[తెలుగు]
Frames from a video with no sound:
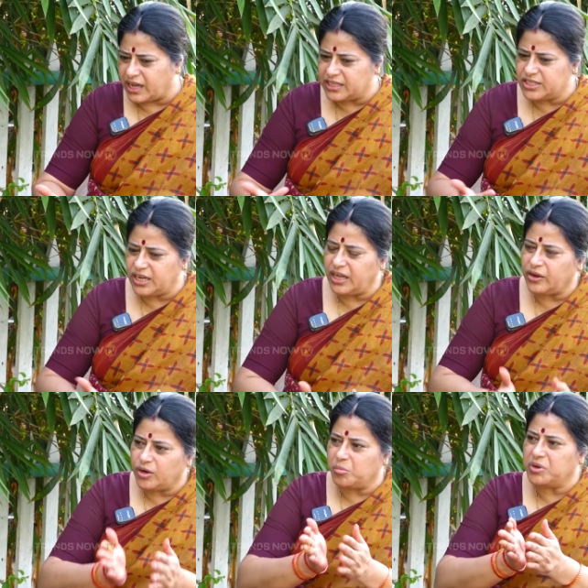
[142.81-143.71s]
కనెక్షన్
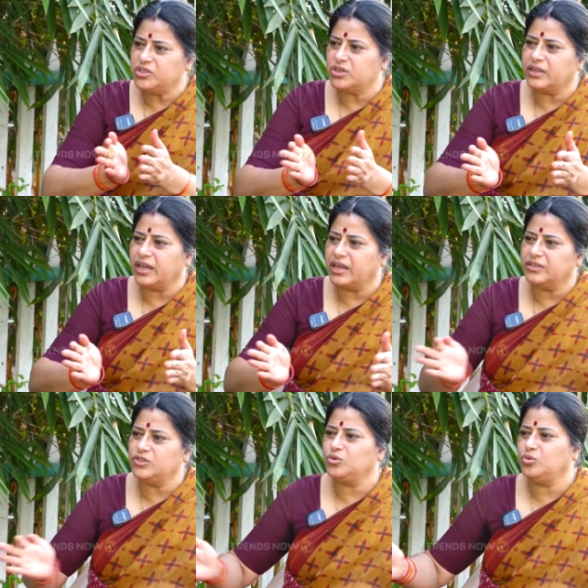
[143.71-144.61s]
లేకుండా మనుషుల దగ్గర
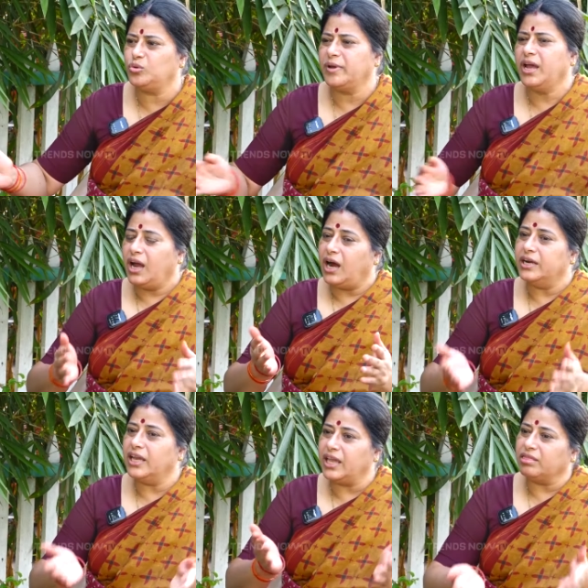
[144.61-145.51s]
నుంచి దూరం
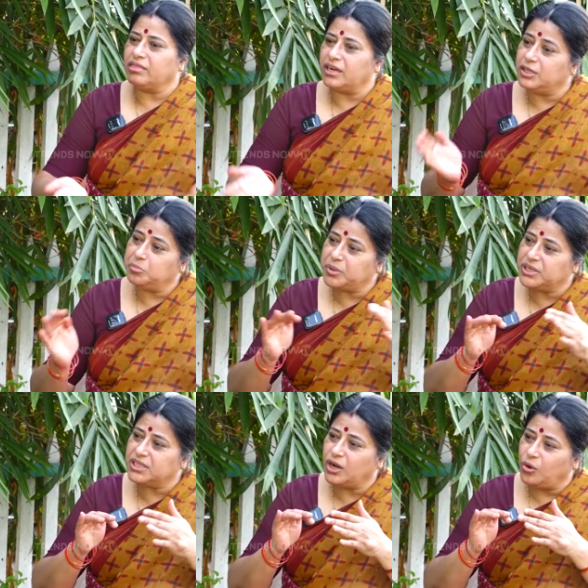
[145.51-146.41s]
అంటే ఎంత
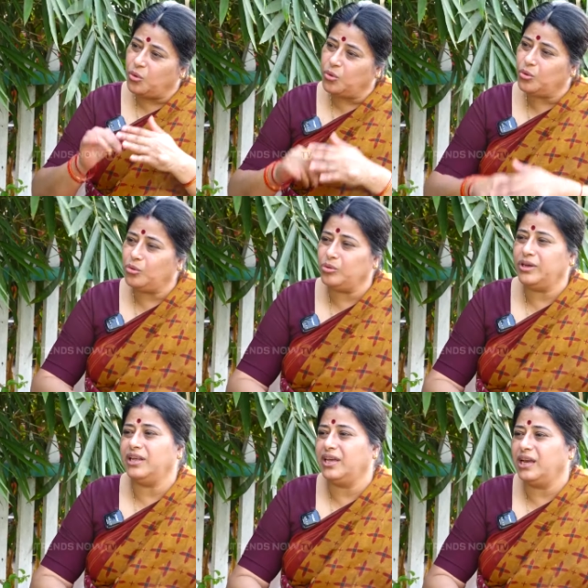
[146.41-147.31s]
డిప్రెషన్
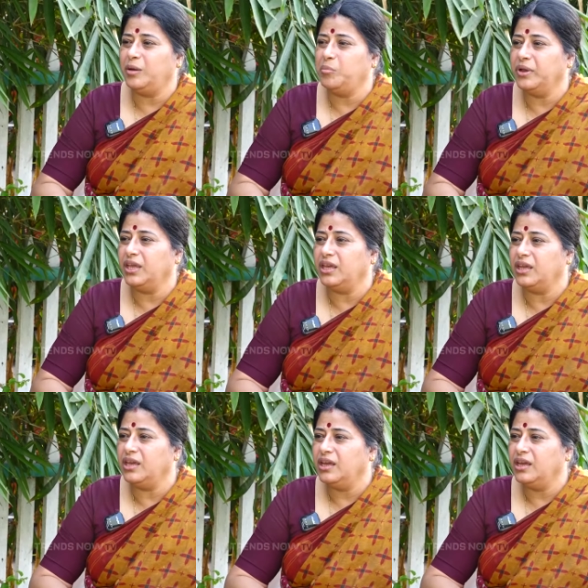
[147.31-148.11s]
లోనే వెళ్ళిపోయి